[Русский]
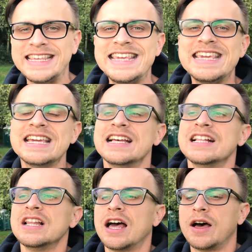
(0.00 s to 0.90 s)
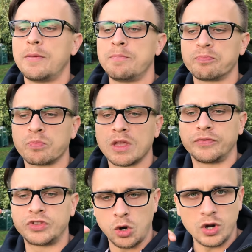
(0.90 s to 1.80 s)
И эм,
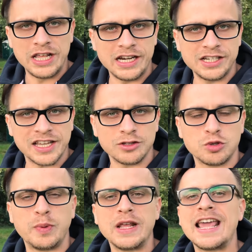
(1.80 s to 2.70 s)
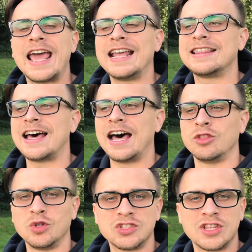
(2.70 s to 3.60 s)
второе лирическое отступление – это
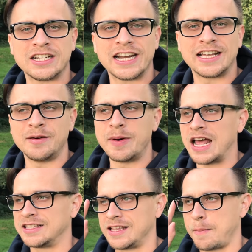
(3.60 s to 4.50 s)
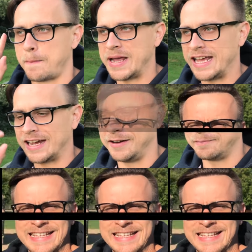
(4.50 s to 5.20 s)
анонс нашей коллаборации. Поехали!